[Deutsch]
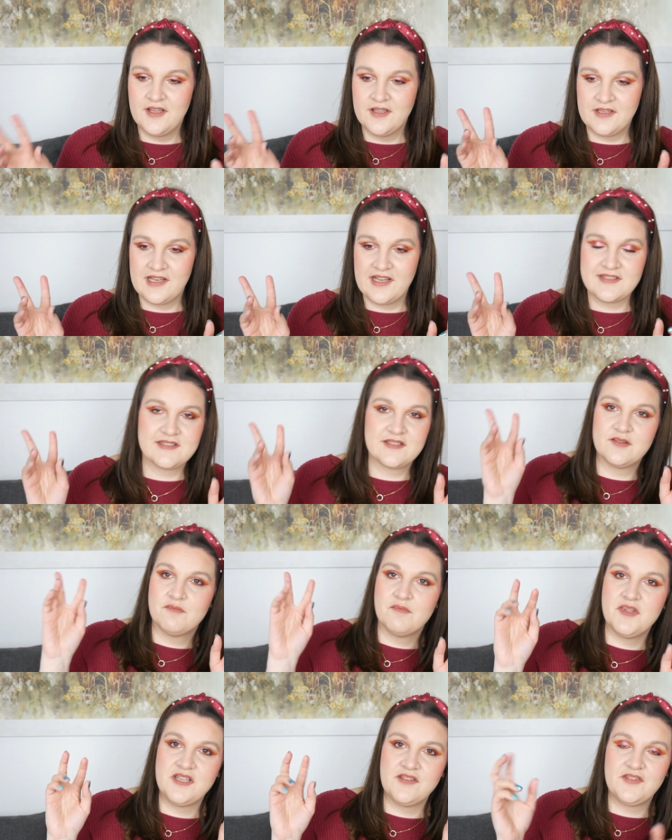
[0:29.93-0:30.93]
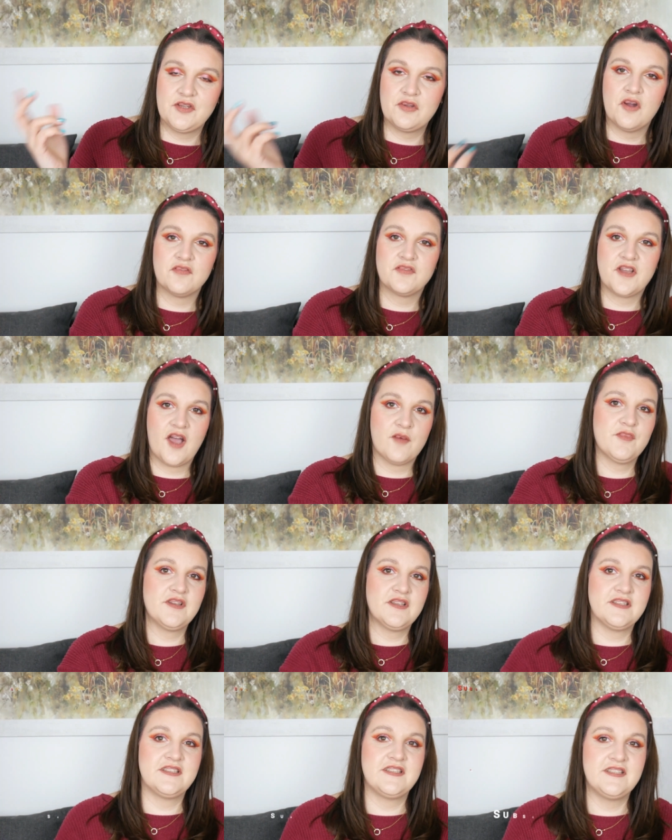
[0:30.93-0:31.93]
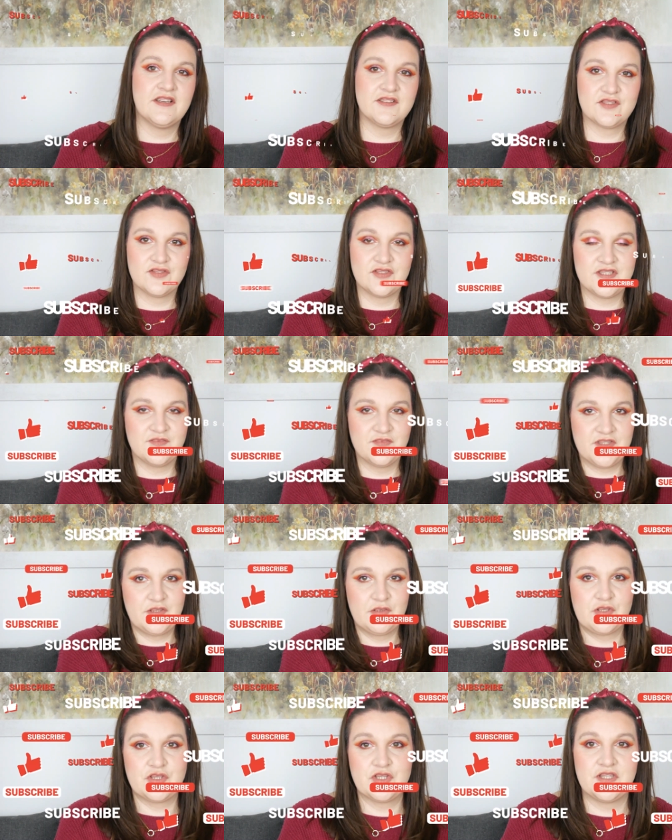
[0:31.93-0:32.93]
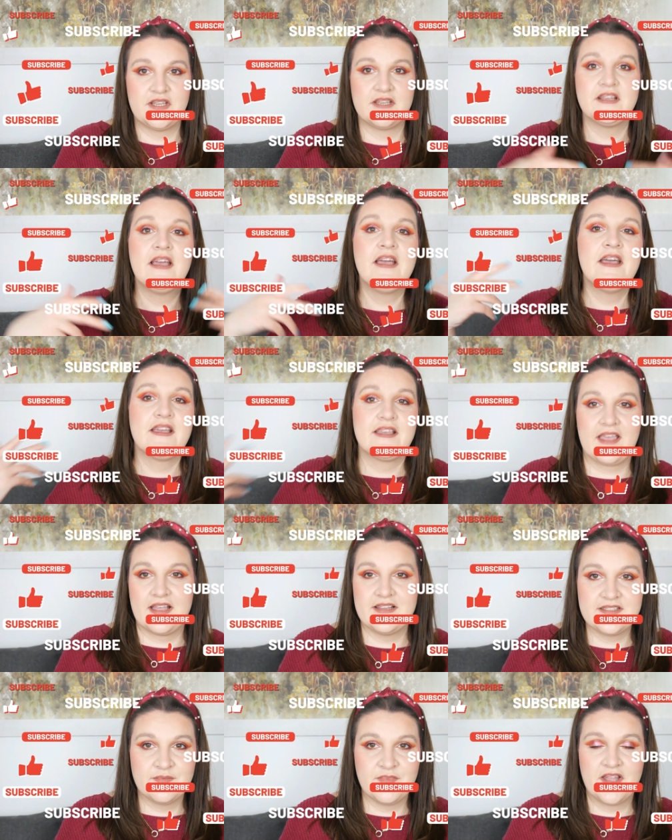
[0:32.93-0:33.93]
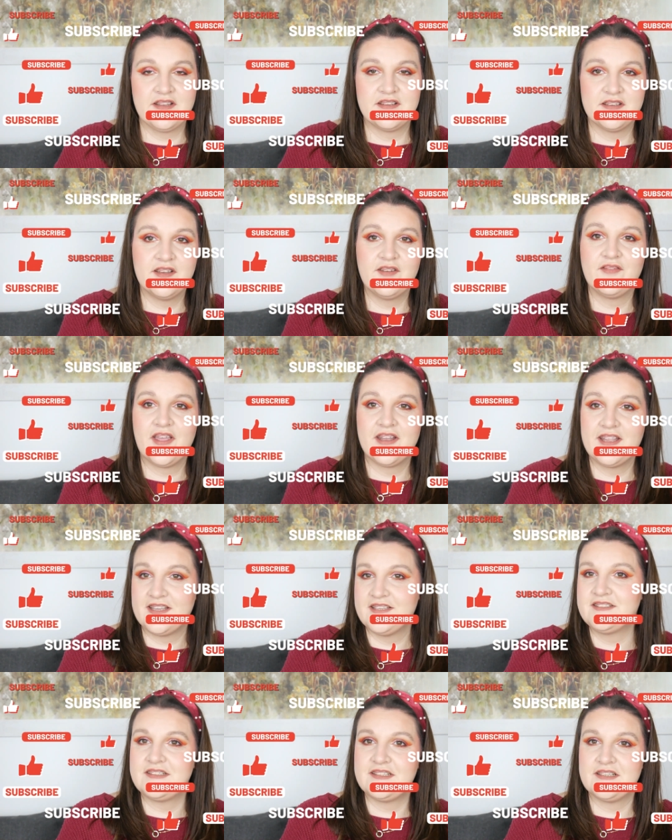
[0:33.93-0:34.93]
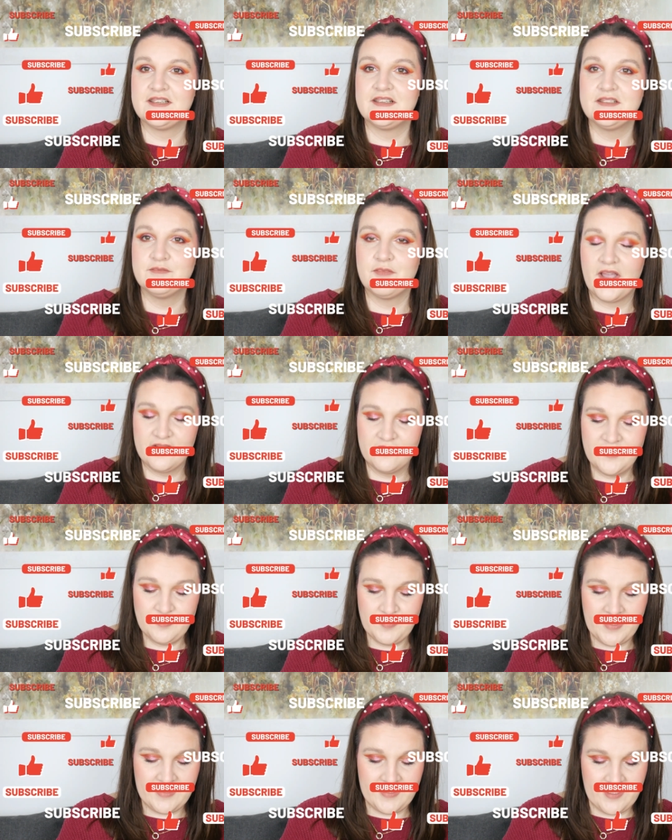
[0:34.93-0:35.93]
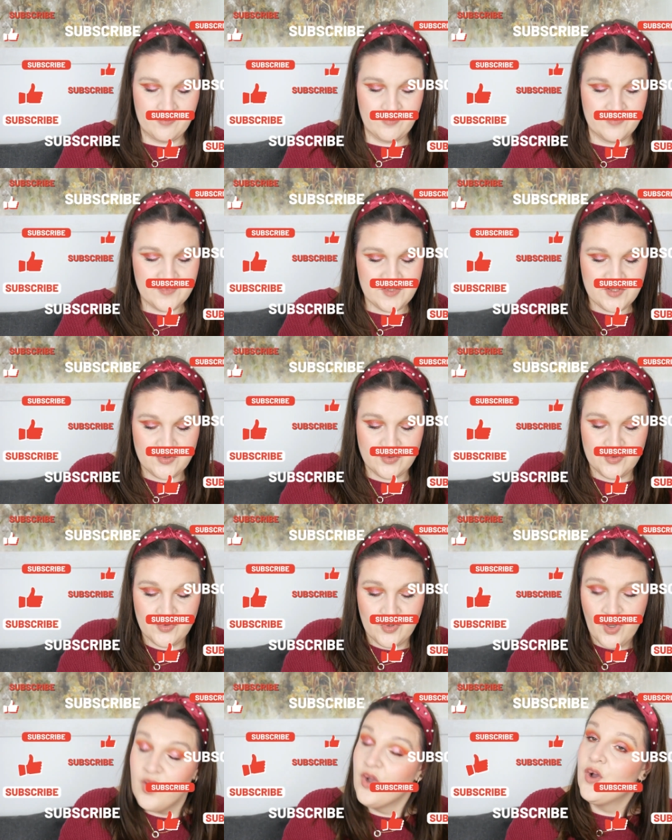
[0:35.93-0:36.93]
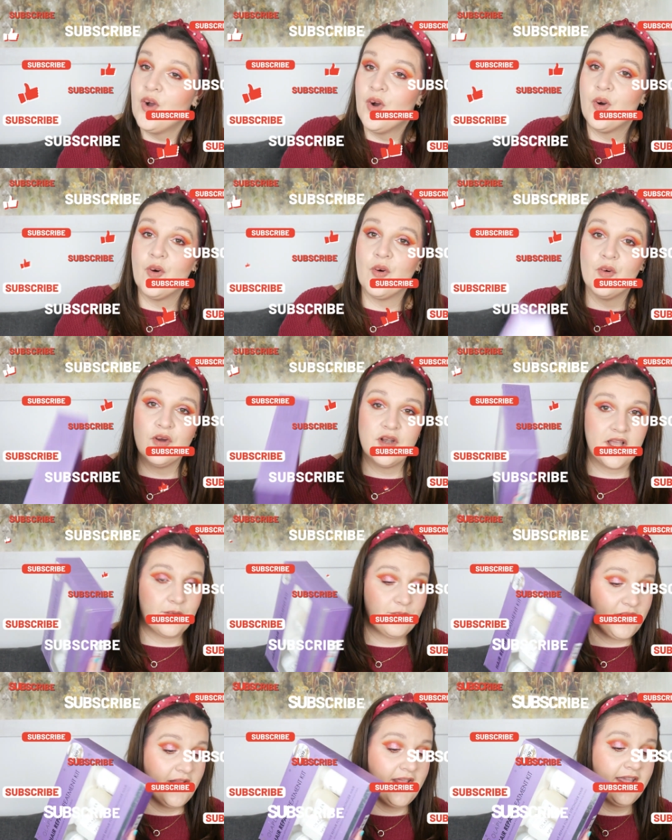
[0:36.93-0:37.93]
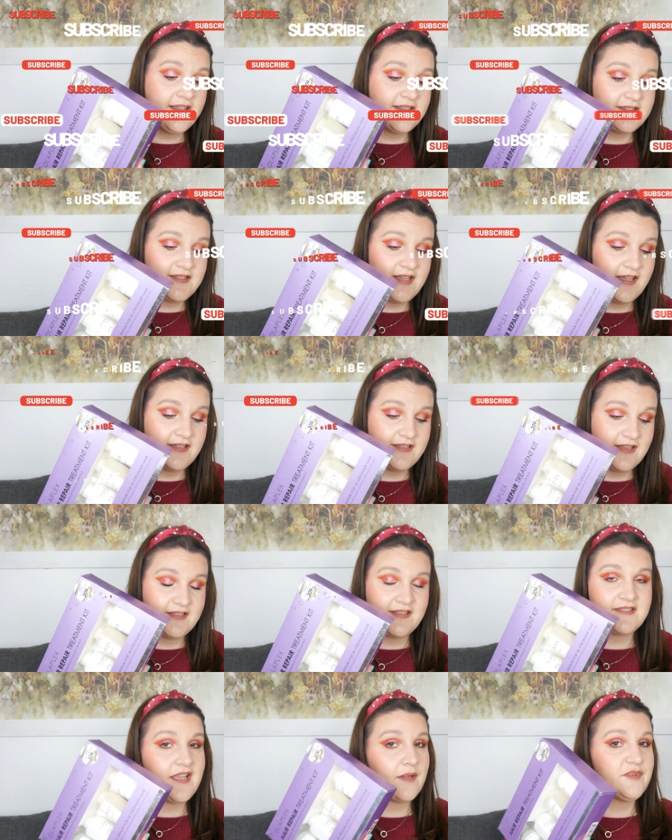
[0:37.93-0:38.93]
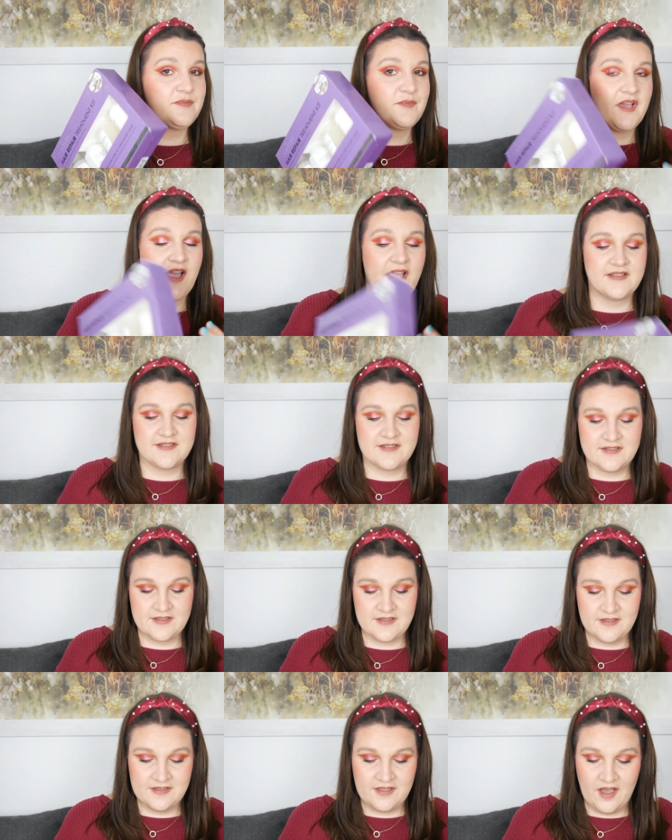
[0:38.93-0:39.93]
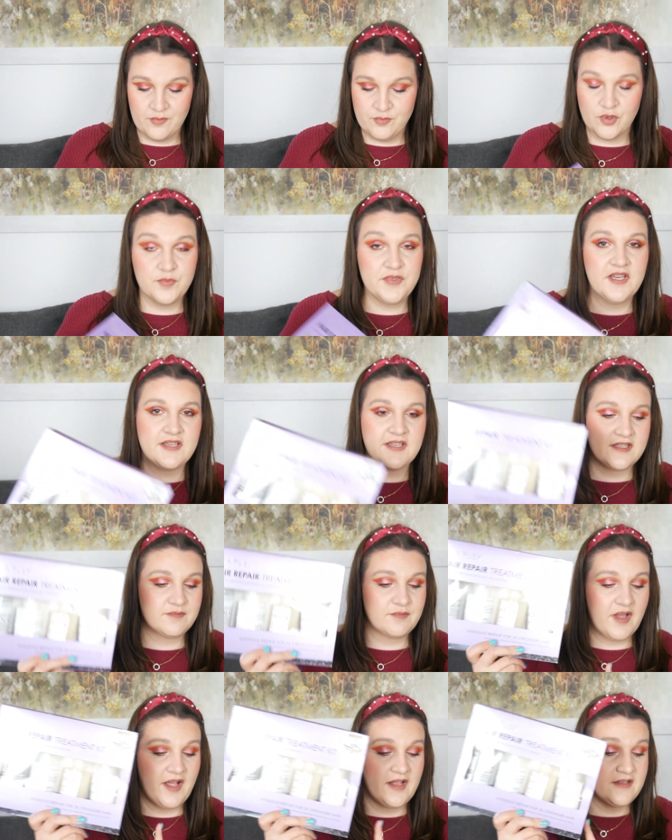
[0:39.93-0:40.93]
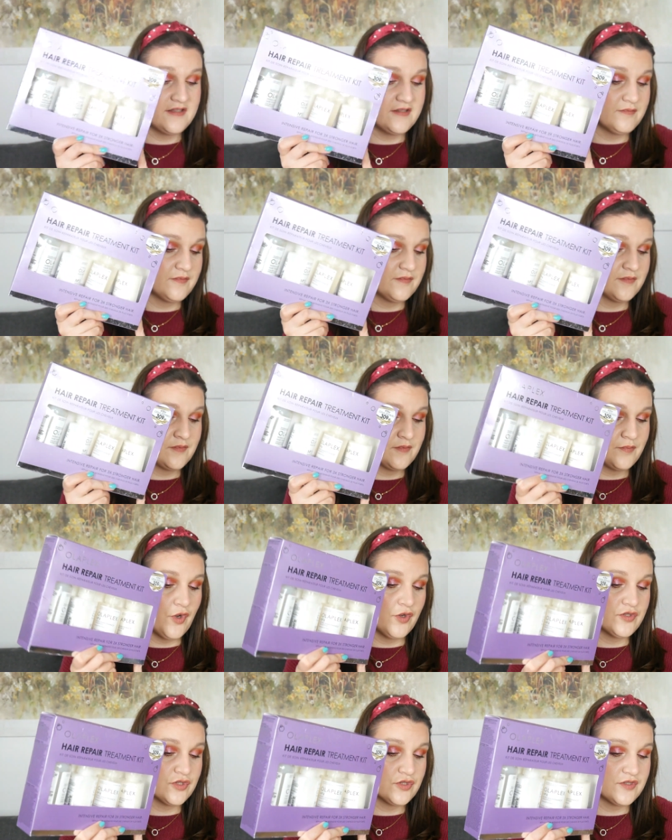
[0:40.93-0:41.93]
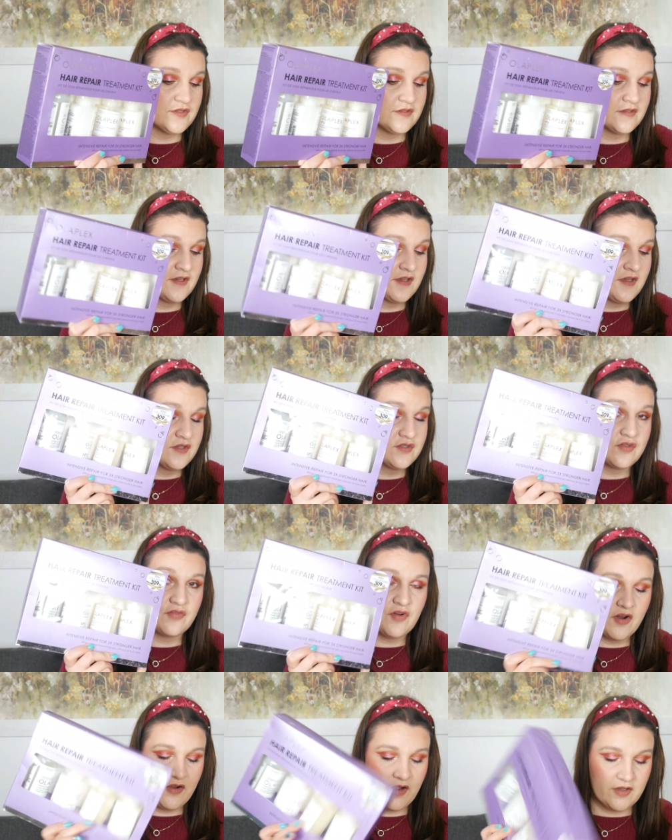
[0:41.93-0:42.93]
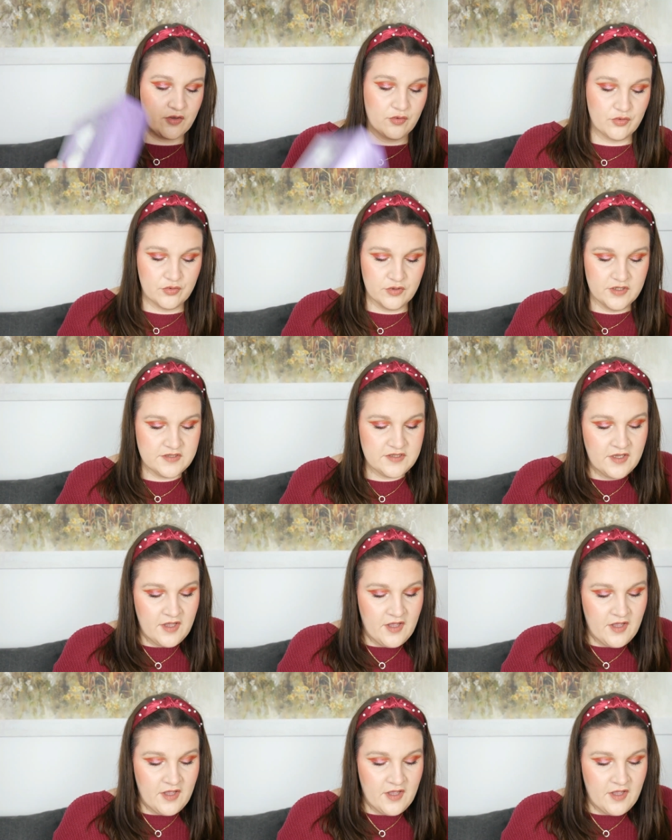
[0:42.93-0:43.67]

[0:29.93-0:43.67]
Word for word: die letzte Mini-Videoaufnahme zu diesem Video entsteht. Ganz am Ende werde ich dir mein Feedback geben zu Olaplex, denn das habe ich mir als äh, ja, Probierkit mal im polnischen Sephora geholt,